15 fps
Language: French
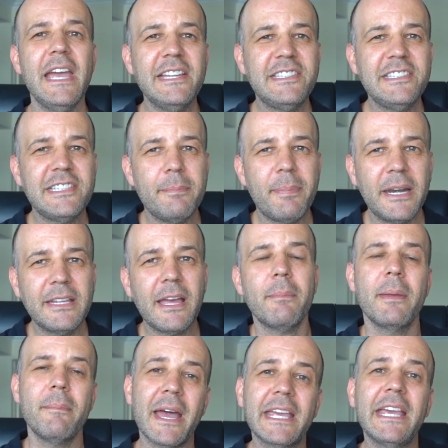Et si ce n'est pas le cas,
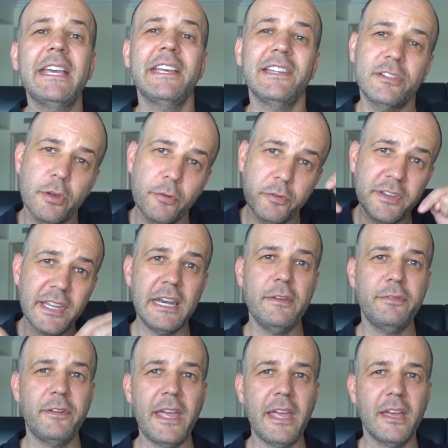ben marquez qu'est-ce que vous allez
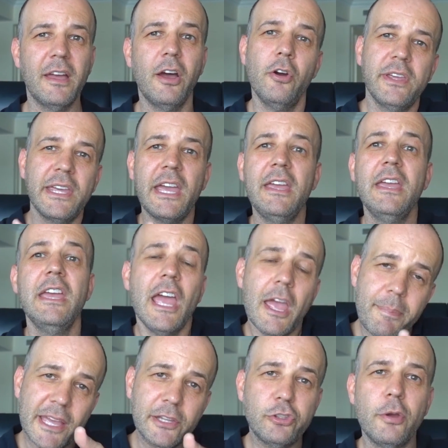faire. Ok, eh
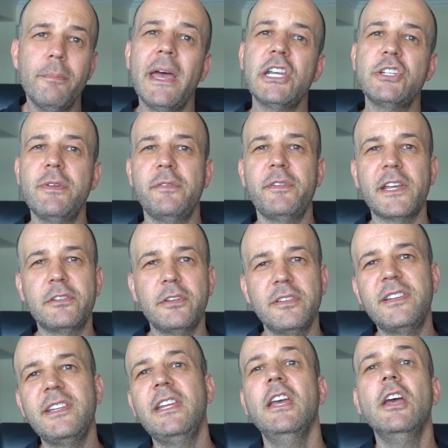bien demain je vais faire
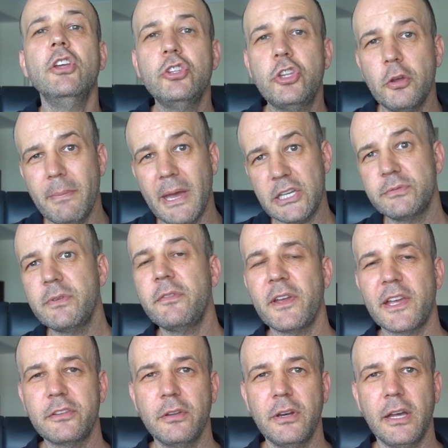ceci, demain je vais
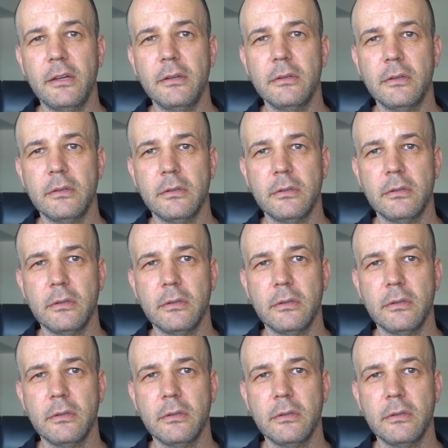faire cela.